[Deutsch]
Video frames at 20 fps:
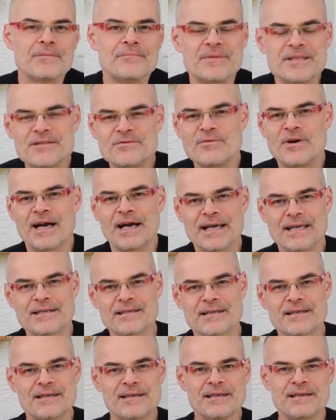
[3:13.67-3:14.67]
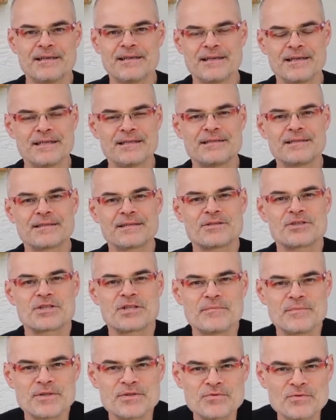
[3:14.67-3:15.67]
mit nur einer hinteren
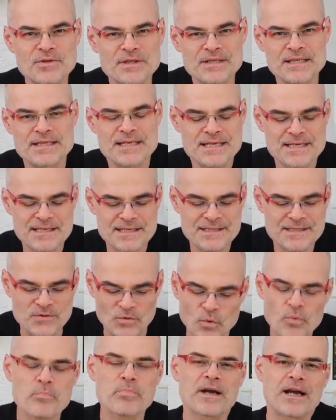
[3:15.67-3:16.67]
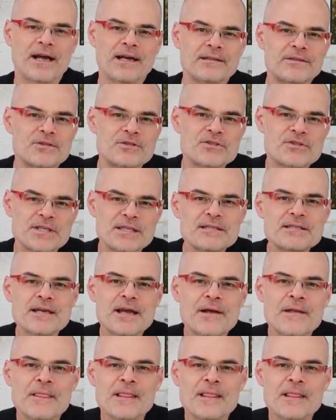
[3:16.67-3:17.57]
Schiebetüren nicht so praktisch sind,